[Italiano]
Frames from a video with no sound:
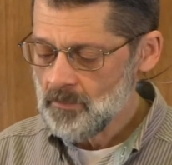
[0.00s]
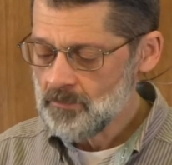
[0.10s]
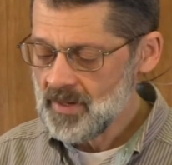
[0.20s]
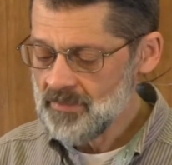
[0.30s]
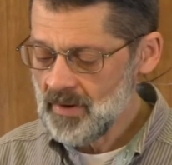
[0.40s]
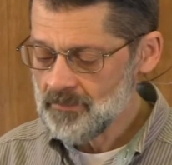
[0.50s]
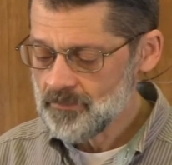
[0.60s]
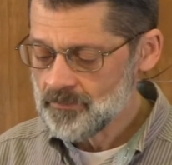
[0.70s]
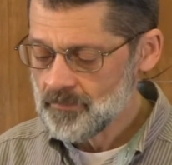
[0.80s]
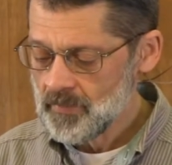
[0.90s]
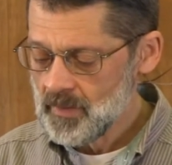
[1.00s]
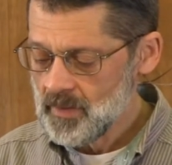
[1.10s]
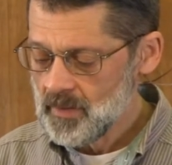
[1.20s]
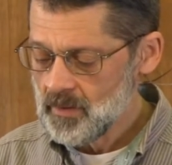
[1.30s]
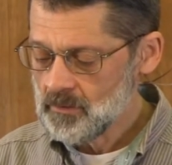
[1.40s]
Prima
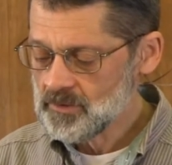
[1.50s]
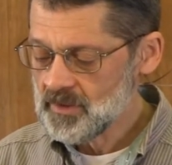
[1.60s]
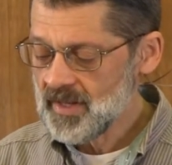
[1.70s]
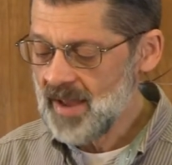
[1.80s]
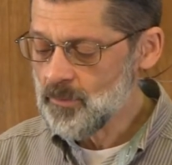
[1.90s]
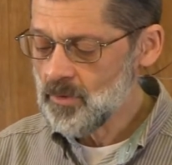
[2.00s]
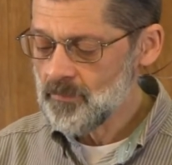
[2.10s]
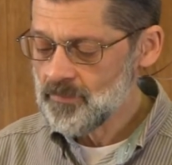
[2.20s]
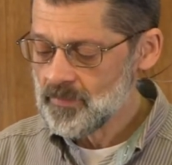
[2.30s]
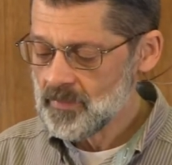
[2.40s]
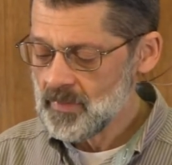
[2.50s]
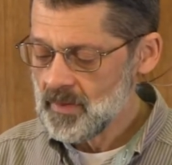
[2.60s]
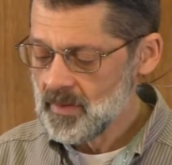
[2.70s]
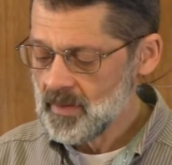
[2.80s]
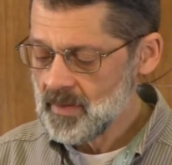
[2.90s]
consideriamo
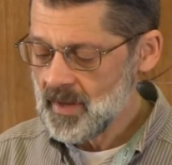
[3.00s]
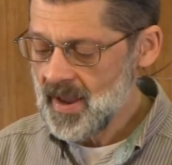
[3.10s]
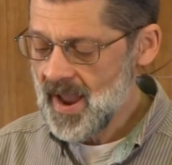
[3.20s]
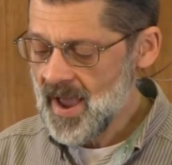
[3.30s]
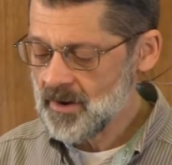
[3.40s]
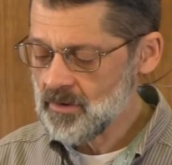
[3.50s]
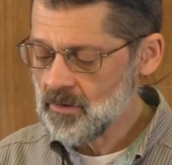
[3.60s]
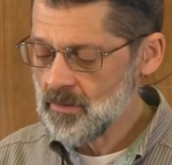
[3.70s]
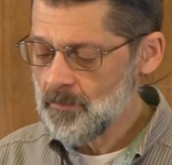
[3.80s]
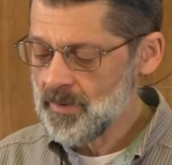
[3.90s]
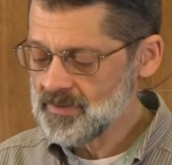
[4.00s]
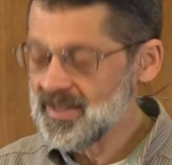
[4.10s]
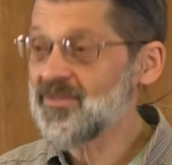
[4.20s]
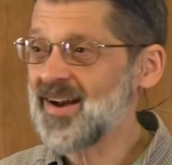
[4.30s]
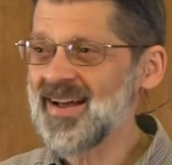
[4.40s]
che erano
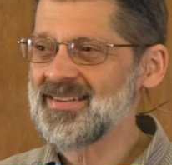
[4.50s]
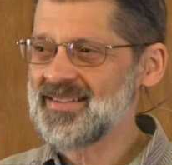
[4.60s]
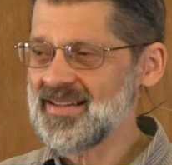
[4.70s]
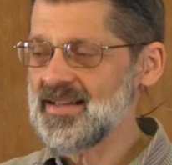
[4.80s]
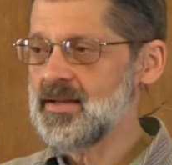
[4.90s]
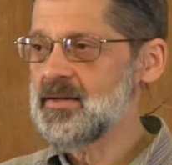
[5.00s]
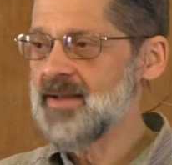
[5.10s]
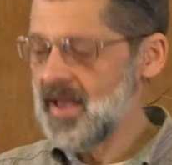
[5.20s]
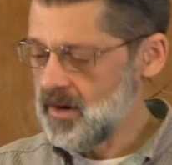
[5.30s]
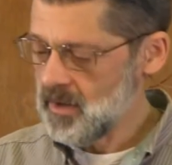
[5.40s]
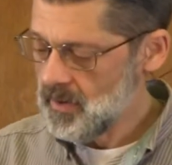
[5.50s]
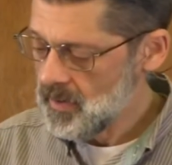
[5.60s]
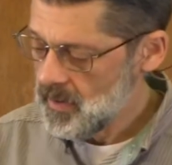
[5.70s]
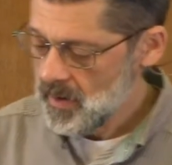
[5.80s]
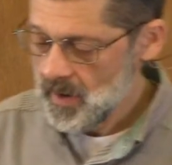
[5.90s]
perseveranti nel
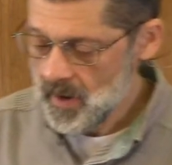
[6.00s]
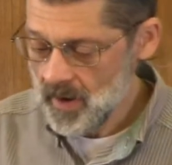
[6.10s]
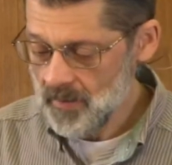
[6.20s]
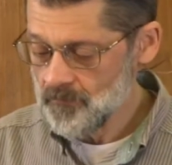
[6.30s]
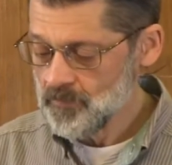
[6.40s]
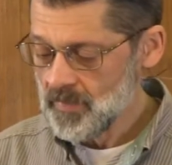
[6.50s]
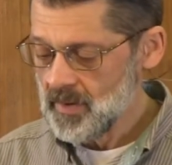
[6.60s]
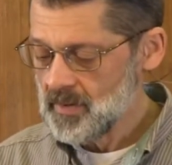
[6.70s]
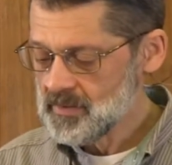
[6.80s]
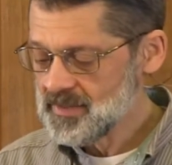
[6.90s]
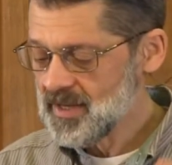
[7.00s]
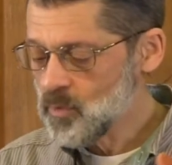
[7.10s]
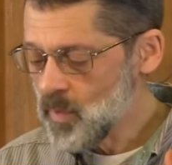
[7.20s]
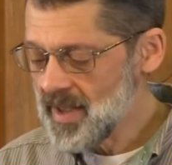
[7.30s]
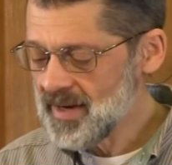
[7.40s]
um,
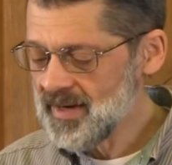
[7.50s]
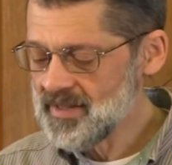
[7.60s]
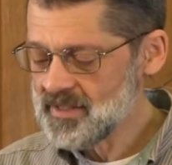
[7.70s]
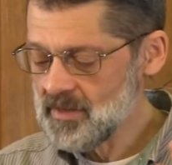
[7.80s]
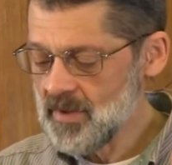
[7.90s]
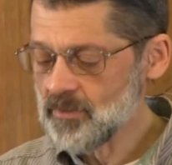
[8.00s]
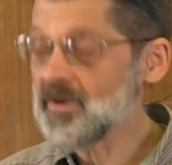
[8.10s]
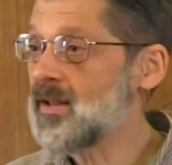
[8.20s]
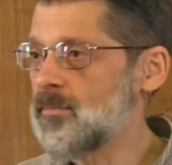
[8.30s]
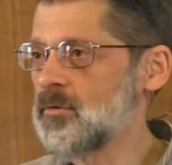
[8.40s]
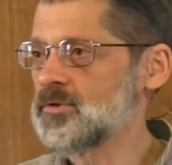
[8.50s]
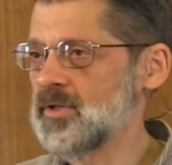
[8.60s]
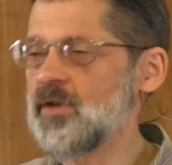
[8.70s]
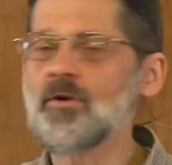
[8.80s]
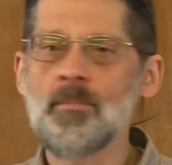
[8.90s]
seguire l'insegnamento degli
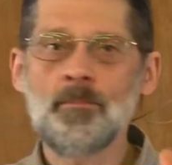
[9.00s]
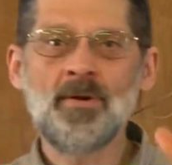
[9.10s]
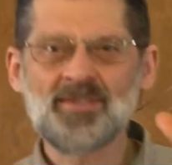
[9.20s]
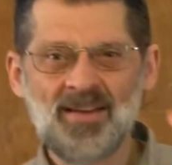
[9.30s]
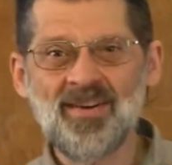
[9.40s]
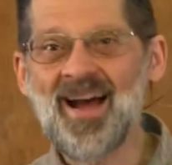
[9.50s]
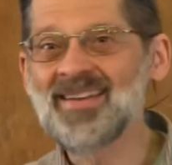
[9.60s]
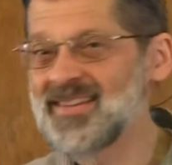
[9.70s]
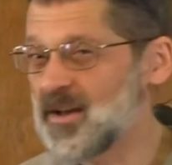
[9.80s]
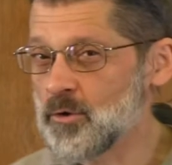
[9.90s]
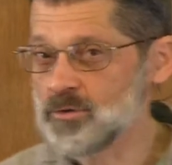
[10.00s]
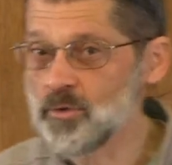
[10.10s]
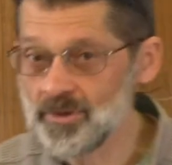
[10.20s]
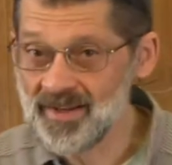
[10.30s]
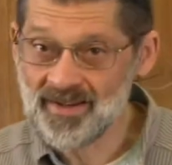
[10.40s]
apostoli. Allora, perseveranti cosa
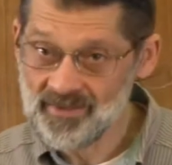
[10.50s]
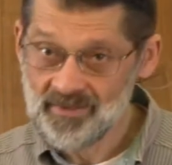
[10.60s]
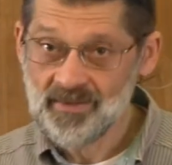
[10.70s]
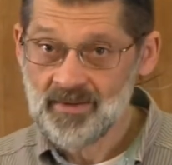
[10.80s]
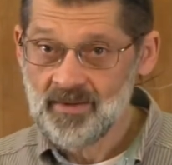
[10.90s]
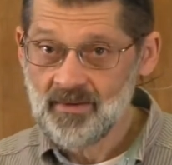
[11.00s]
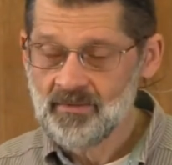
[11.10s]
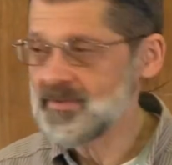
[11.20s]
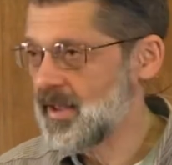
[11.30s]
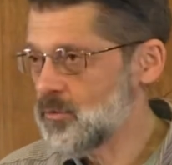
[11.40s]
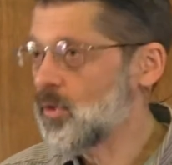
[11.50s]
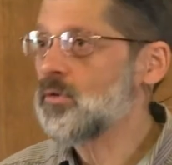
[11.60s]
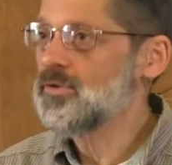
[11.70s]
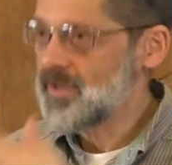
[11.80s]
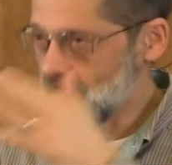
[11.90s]
vuol dire? Che uno
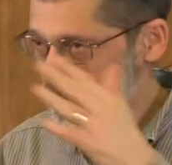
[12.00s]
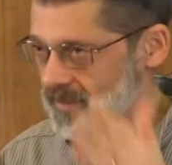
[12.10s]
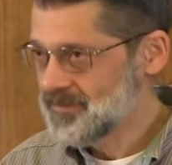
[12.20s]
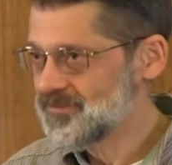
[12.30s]
continua.